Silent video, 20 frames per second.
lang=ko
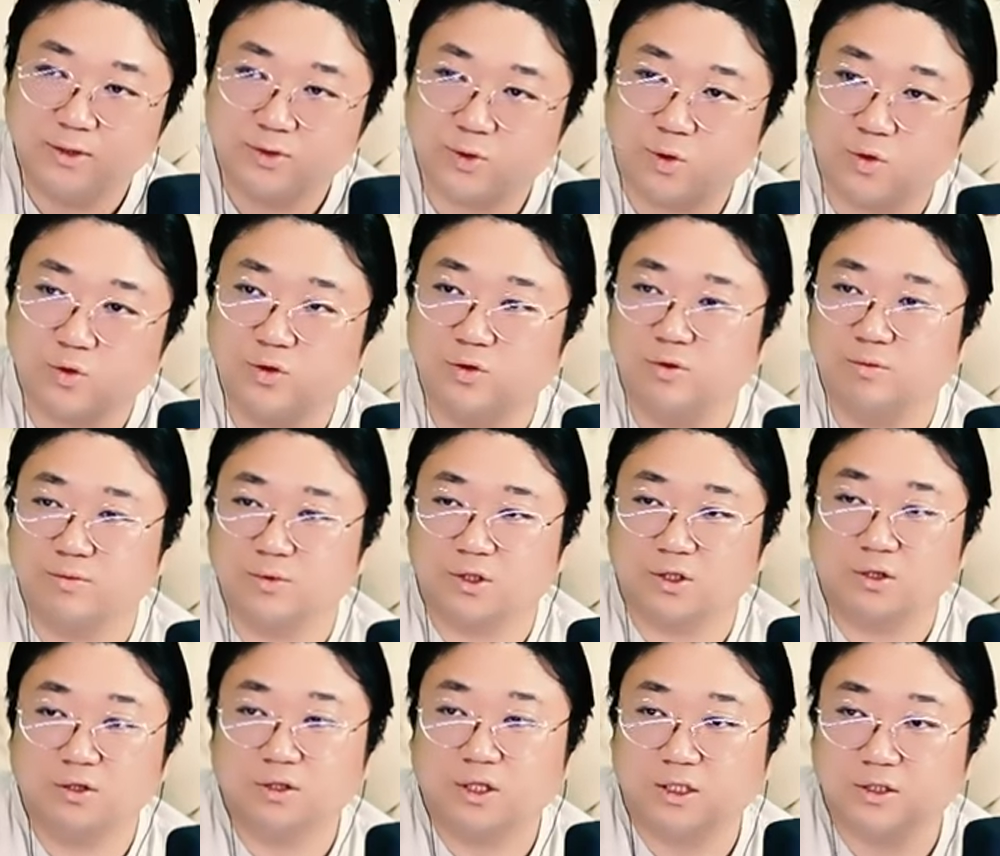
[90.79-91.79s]
조금
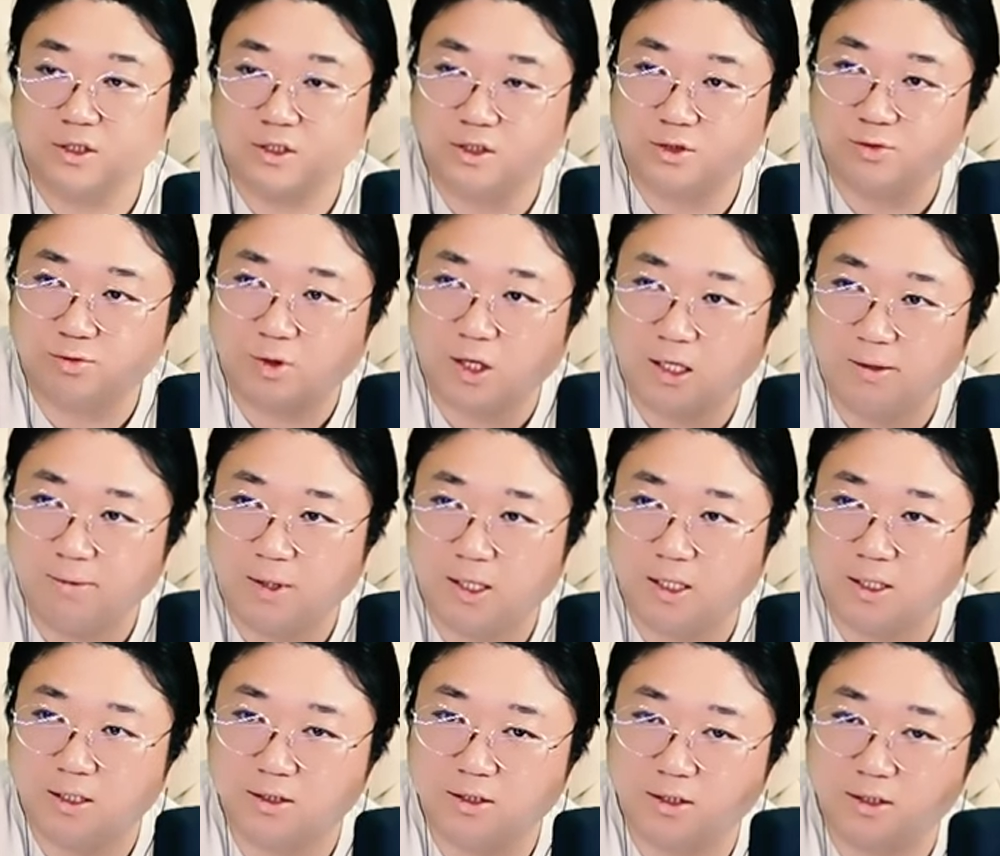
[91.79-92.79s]
그런 데서 이제 좀
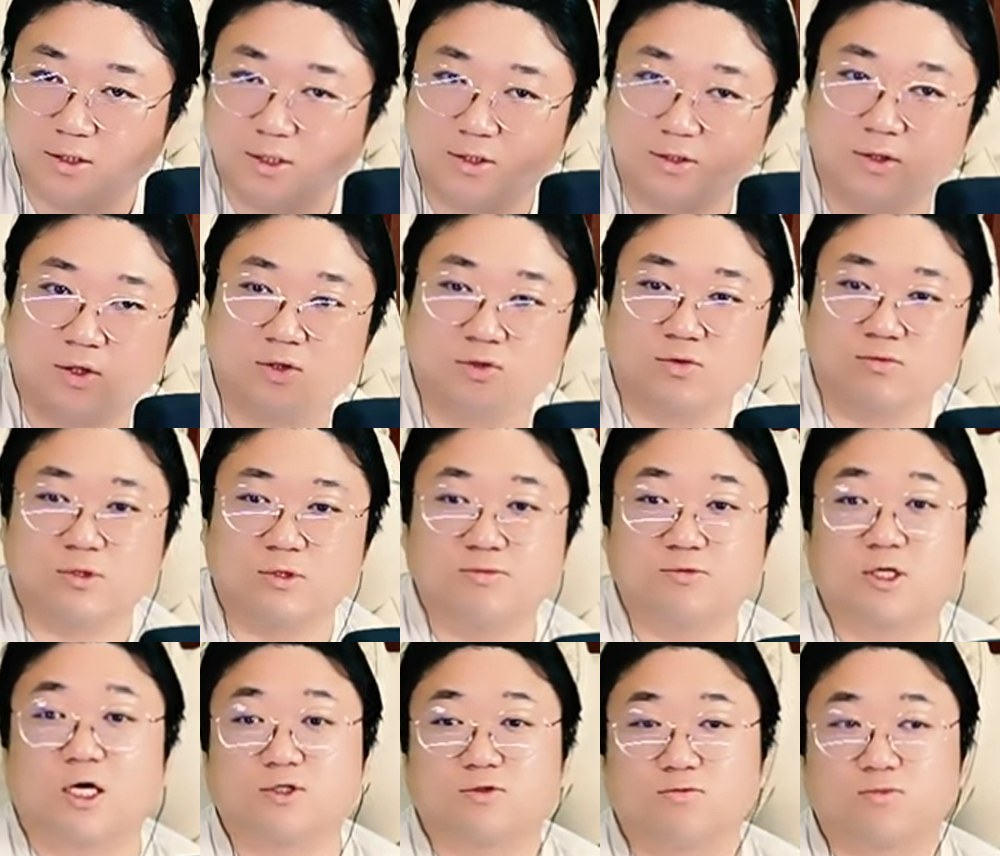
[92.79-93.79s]
게임에 있어서 좀
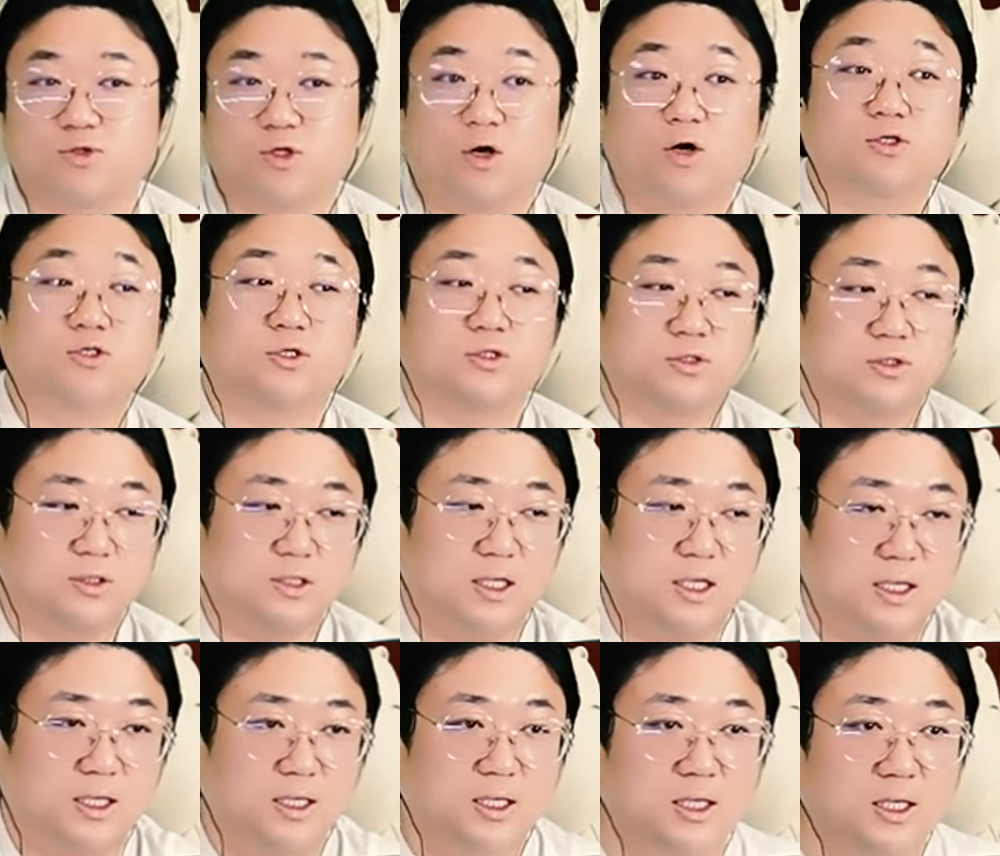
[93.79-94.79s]
입지가 좀
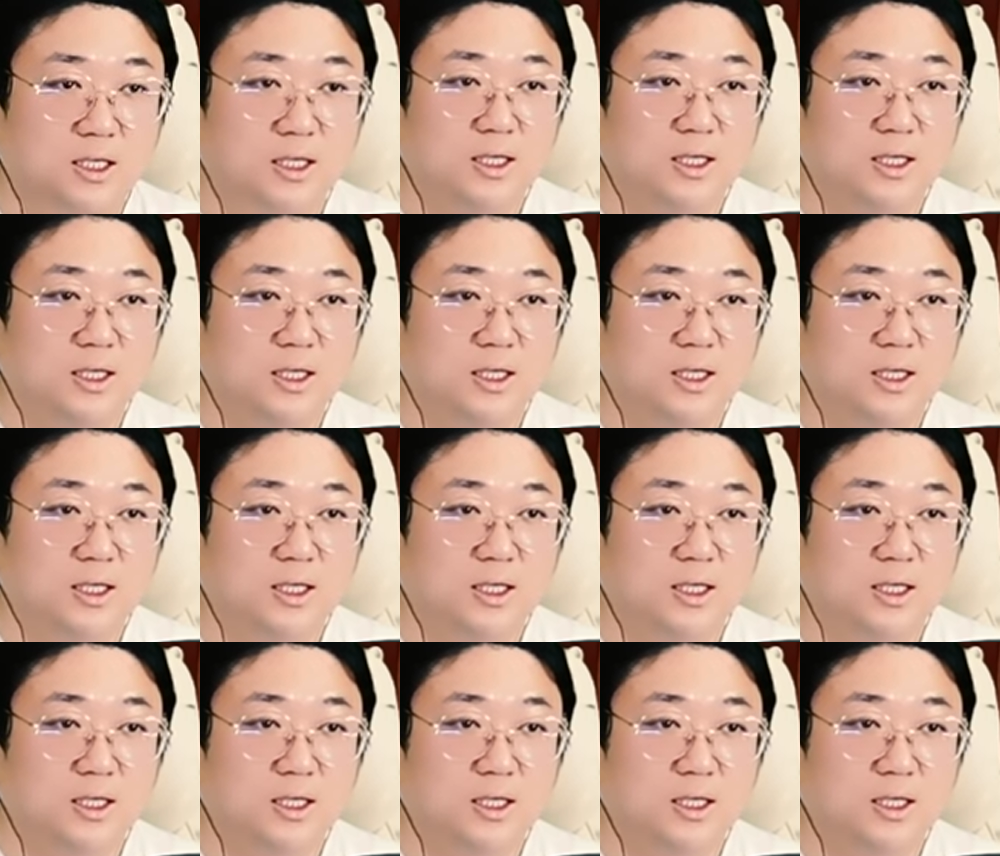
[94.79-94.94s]
적어졌는데